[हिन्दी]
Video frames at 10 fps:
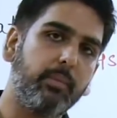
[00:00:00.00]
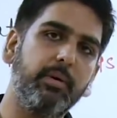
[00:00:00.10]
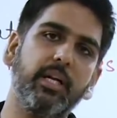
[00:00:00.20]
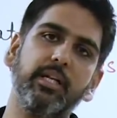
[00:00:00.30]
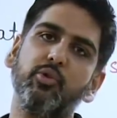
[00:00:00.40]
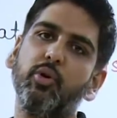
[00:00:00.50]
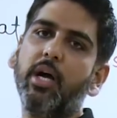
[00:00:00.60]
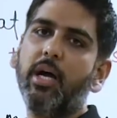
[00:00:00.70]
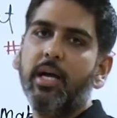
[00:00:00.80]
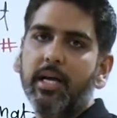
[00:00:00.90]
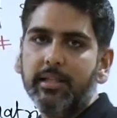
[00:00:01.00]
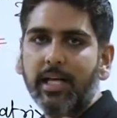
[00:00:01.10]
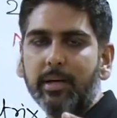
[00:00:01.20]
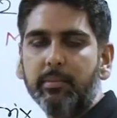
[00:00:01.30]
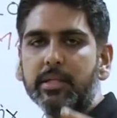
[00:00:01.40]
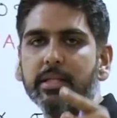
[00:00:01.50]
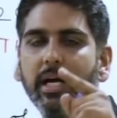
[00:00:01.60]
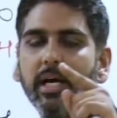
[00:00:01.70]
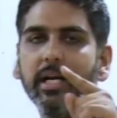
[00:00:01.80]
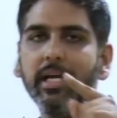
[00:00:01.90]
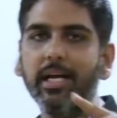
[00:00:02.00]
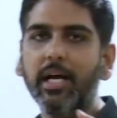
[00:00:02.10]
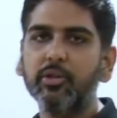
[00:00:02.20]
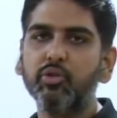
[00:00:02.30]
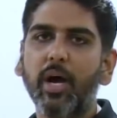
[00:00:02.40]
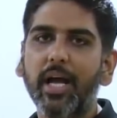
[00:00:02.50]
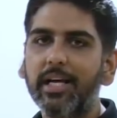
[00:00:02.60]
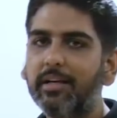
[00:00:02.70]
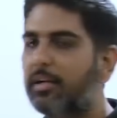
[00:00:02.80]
का भी ट्रेस होगा दैट मीन्स अगर ए का जो आइगेन